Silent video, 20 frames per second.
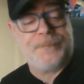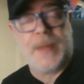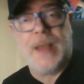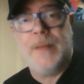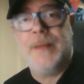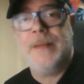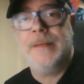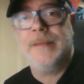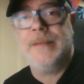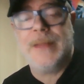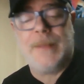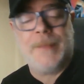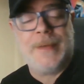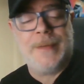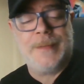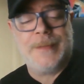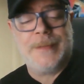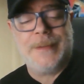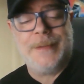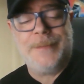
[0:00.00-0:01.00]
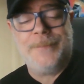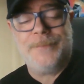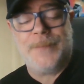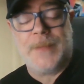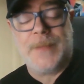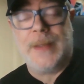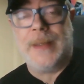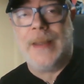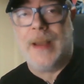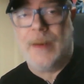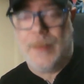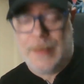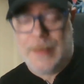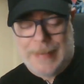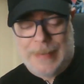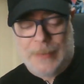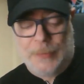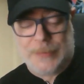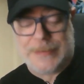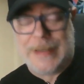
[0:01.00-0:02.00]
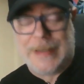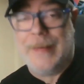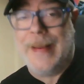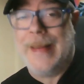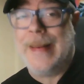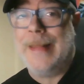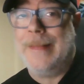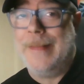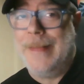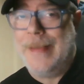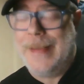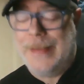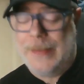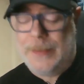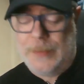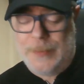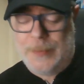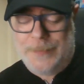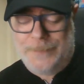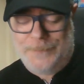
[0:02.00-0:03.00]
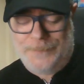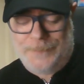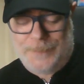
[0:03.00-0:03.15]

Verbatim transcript: Evidentemente, y ahora os hablaré de ello,